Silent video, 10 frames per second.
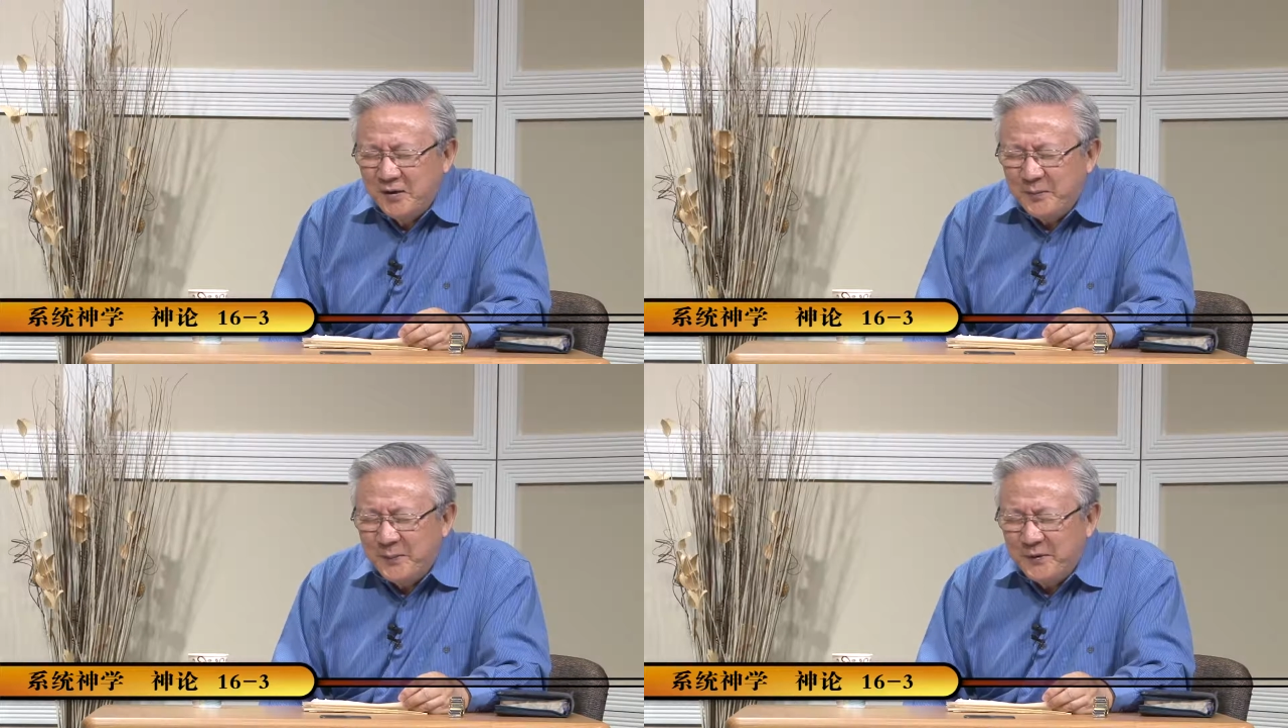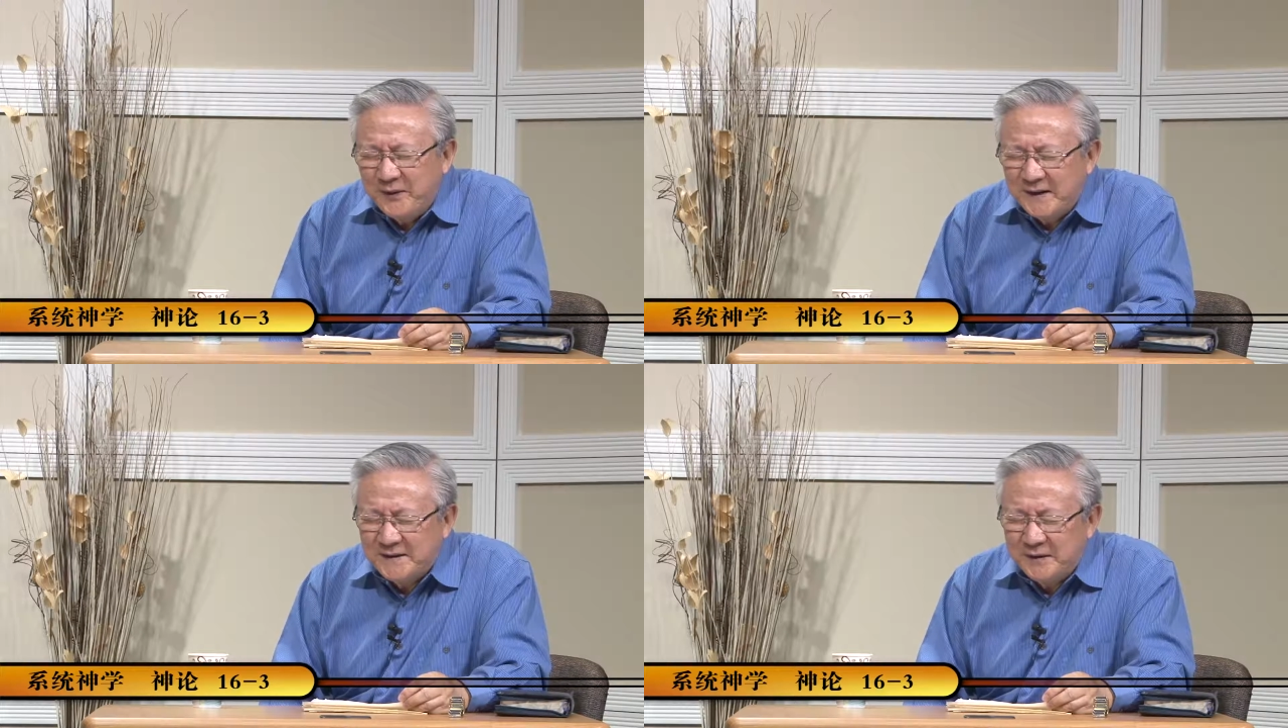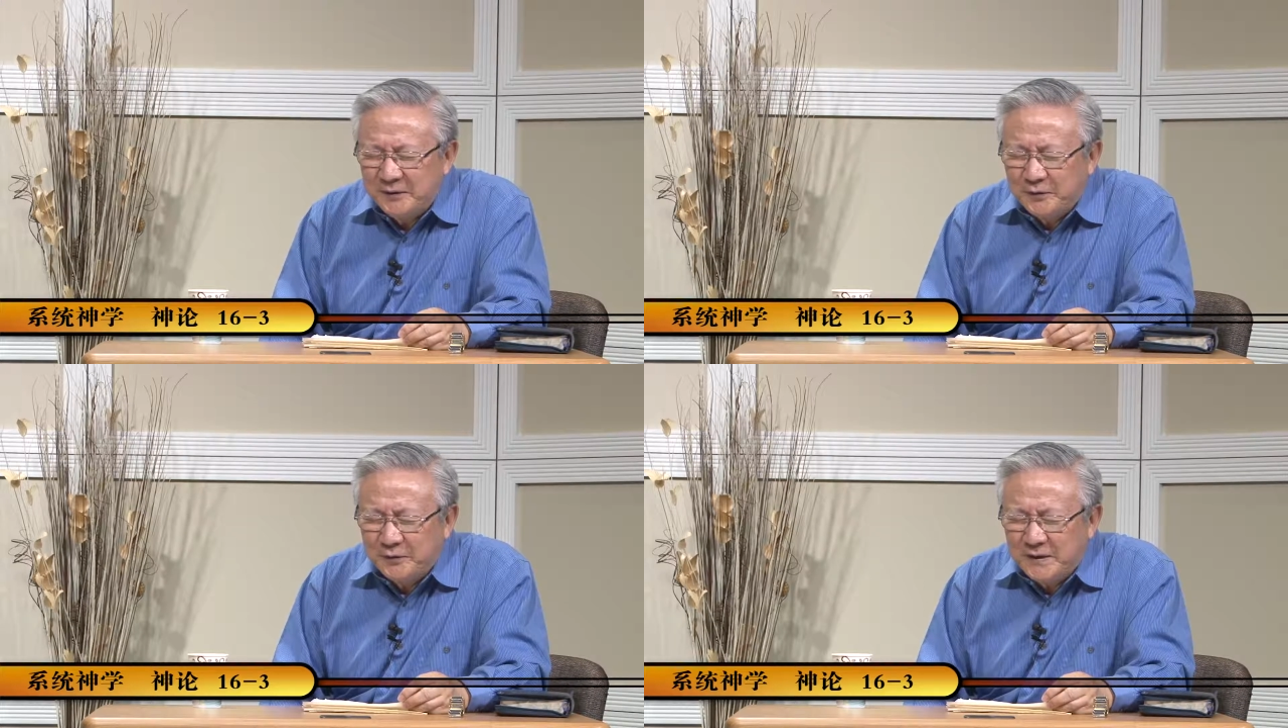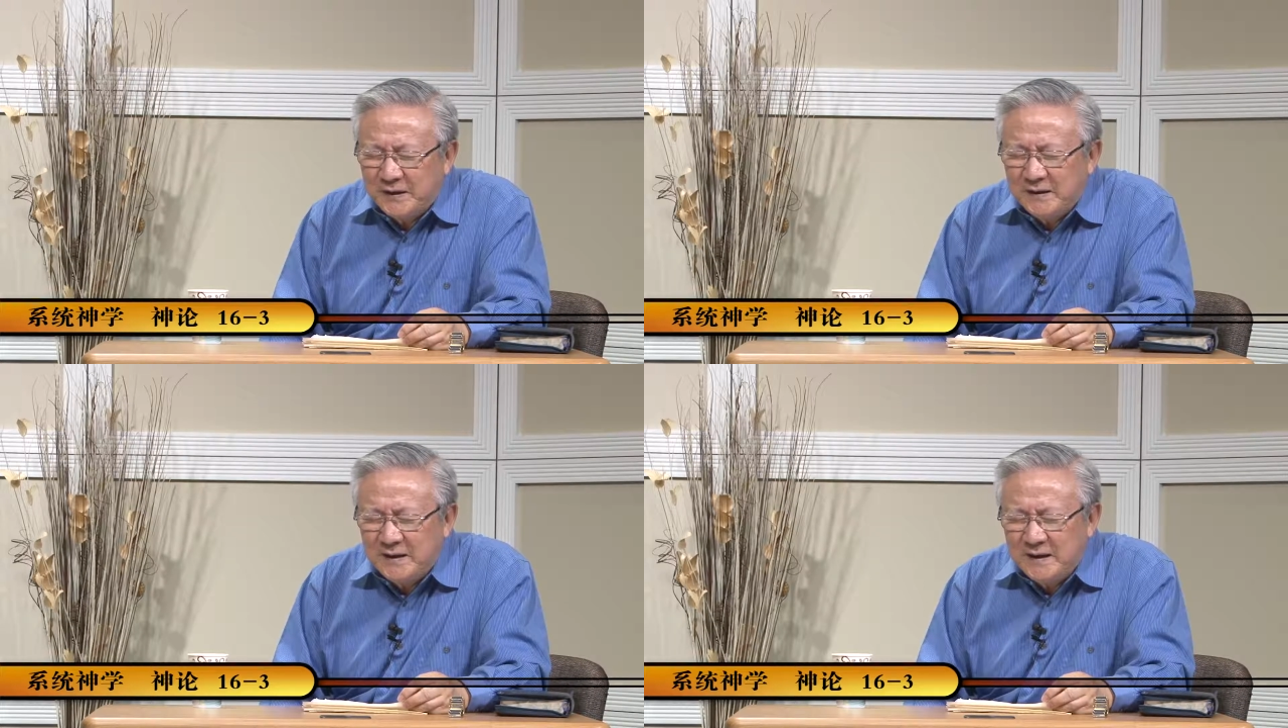我们就发现主你
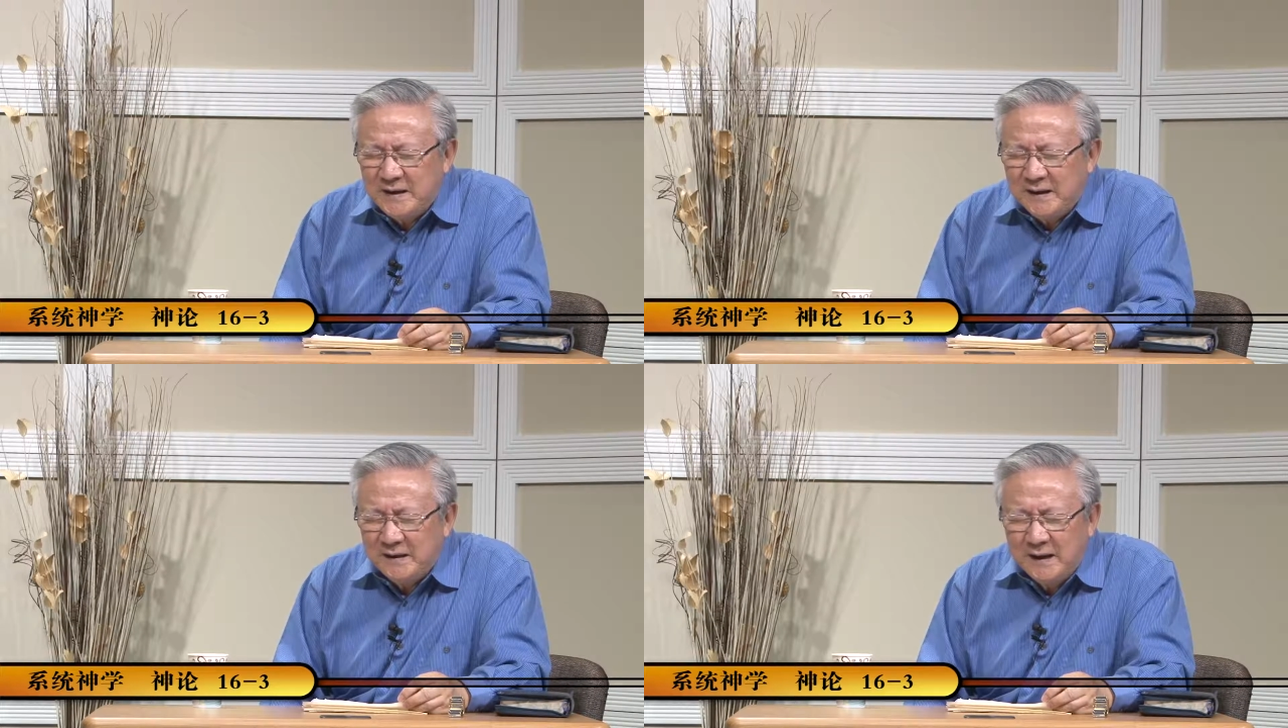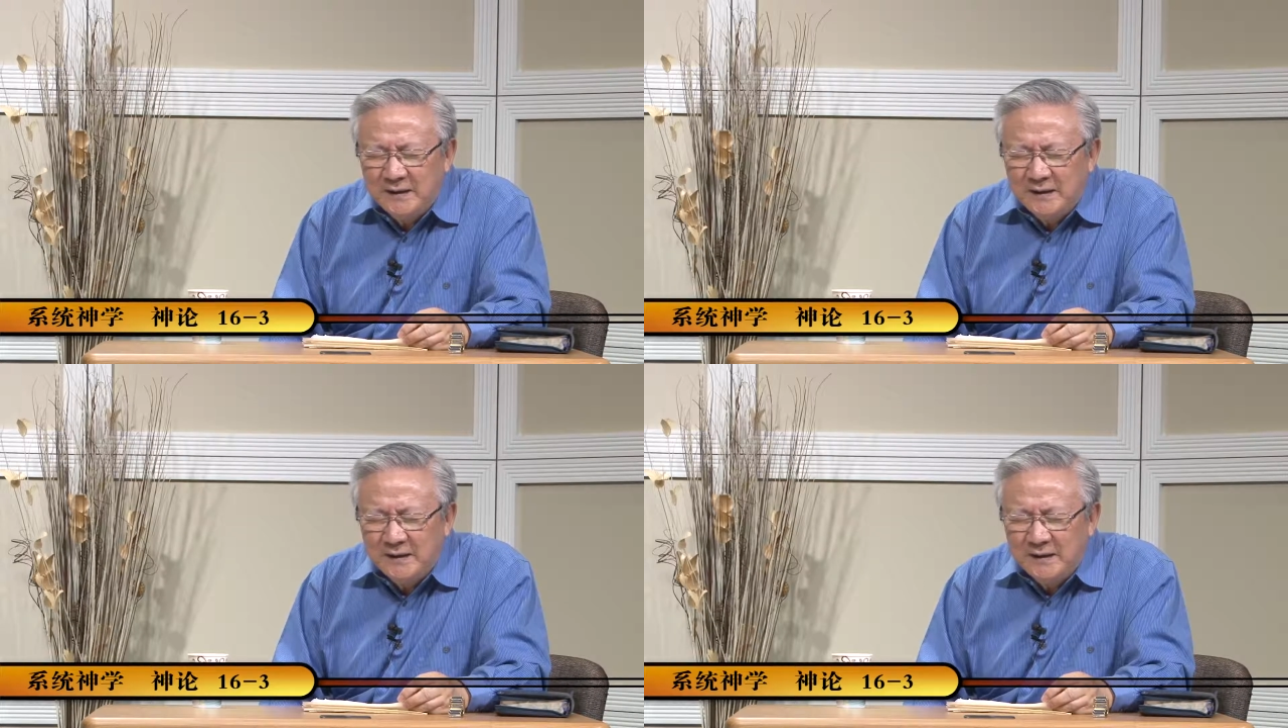的意念